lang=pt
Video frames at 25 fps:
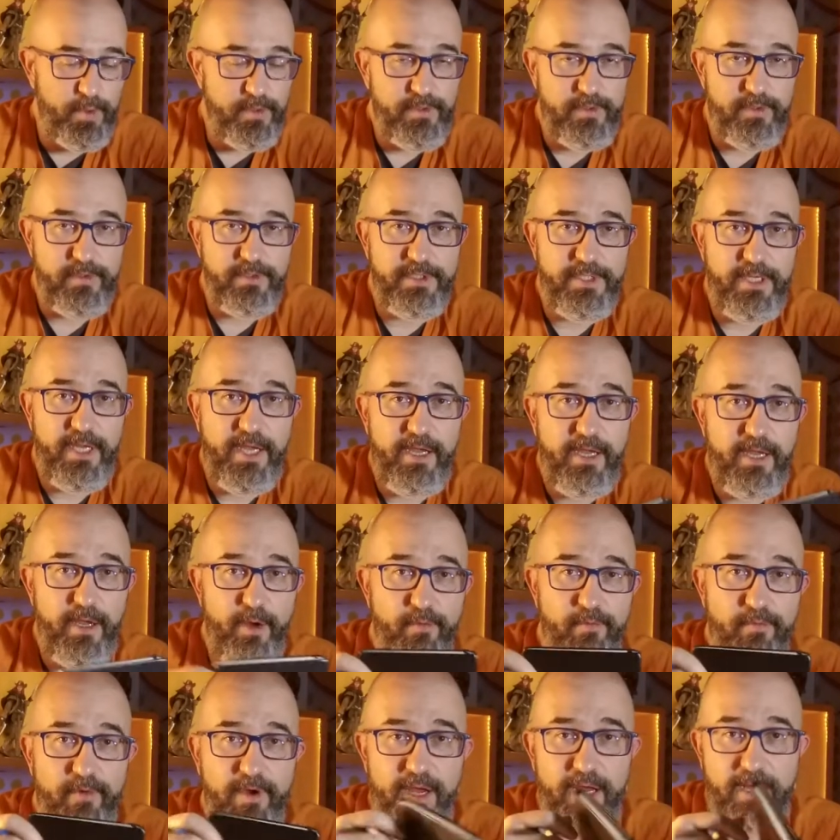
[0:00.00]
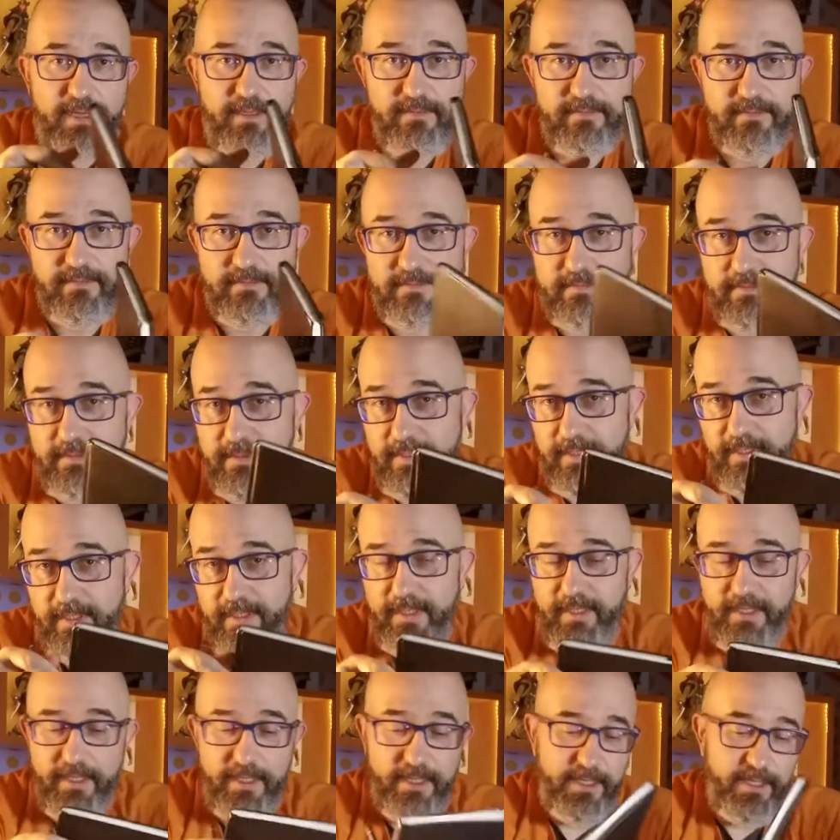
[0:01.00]
onde quer que eu vá
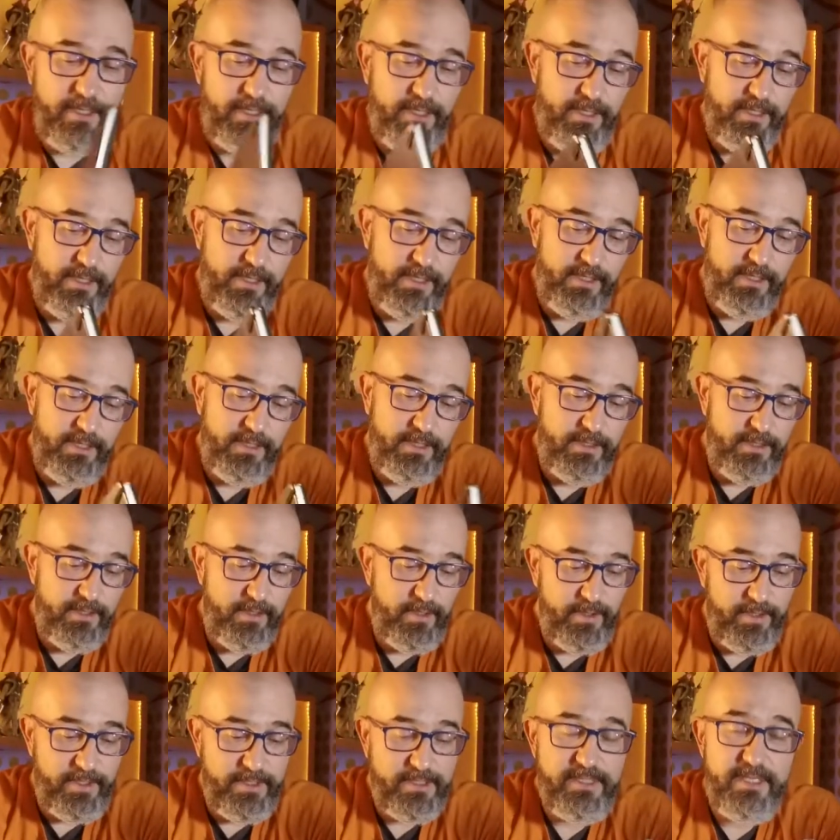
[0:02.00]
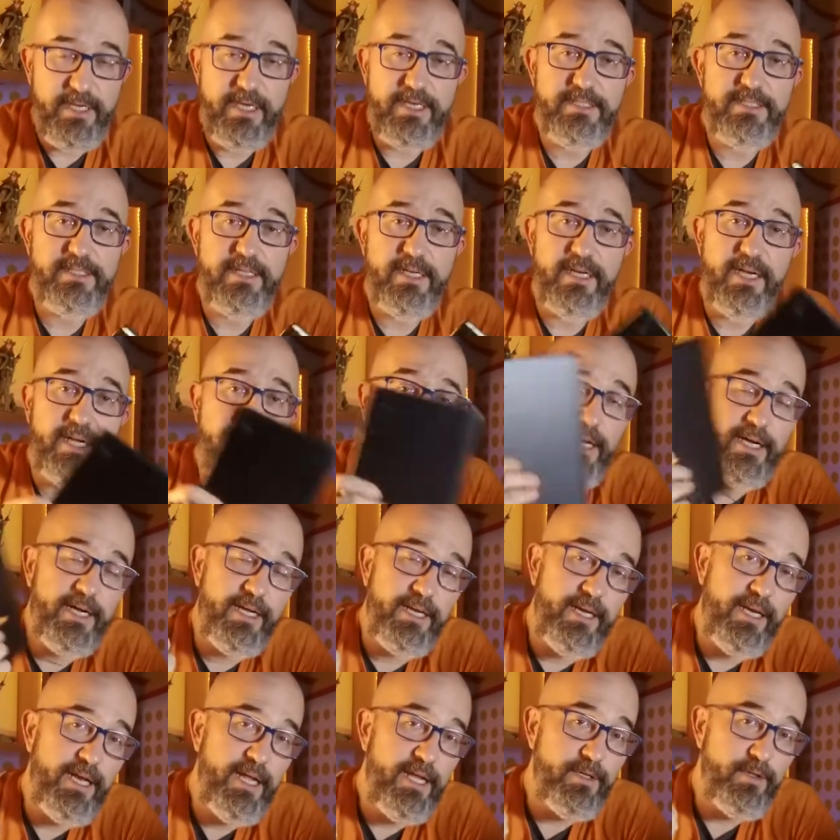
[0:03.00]
e tem hora que você acha que está carregando
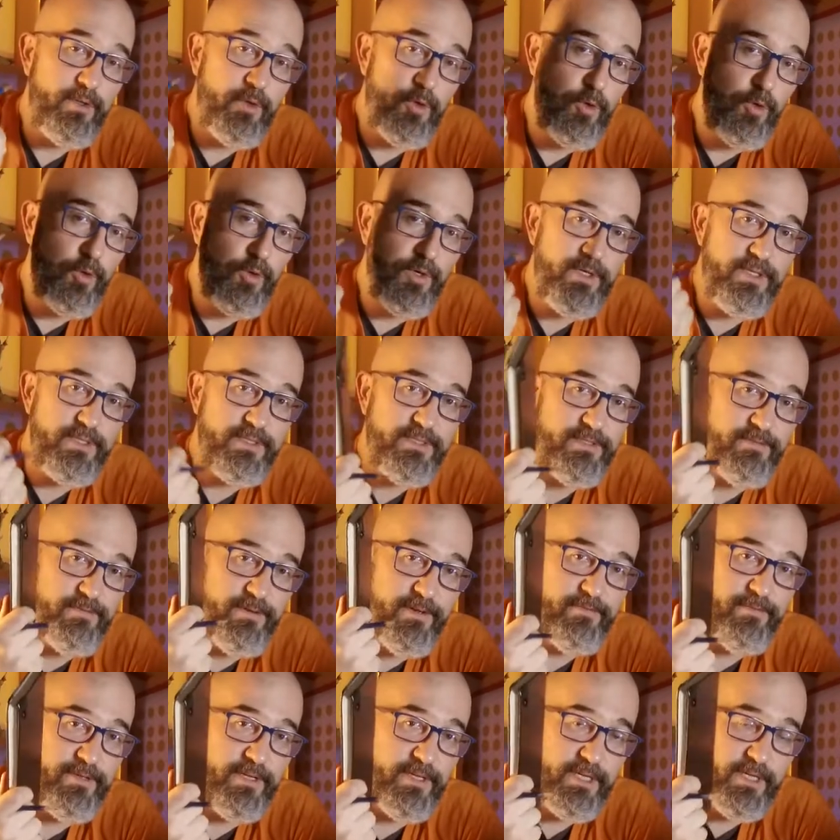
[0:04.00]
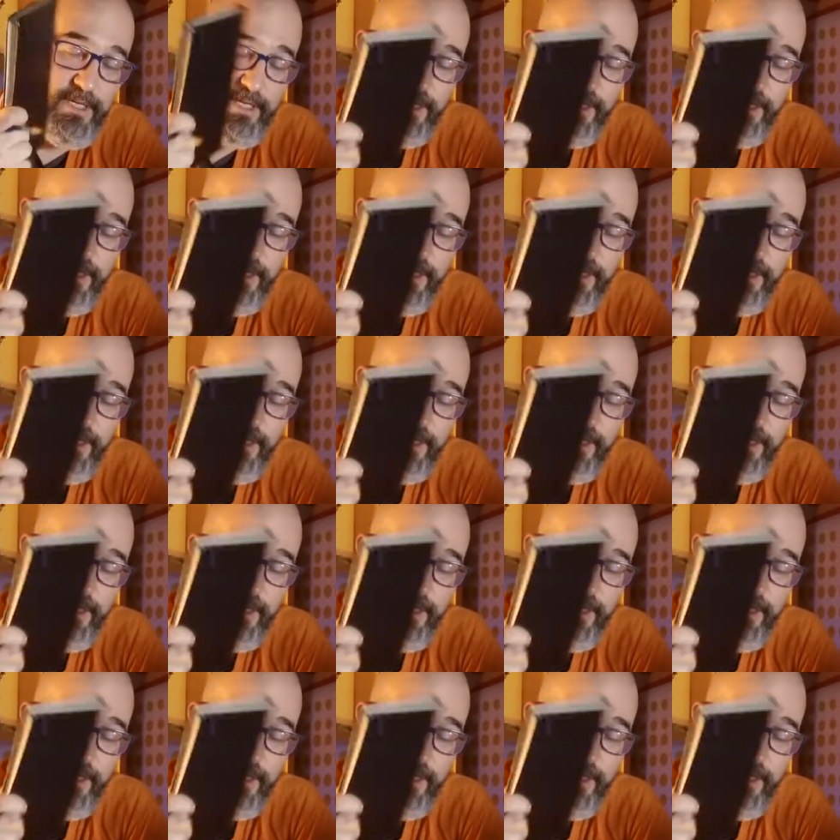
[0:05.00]
ele à toa e você vai ver que ele é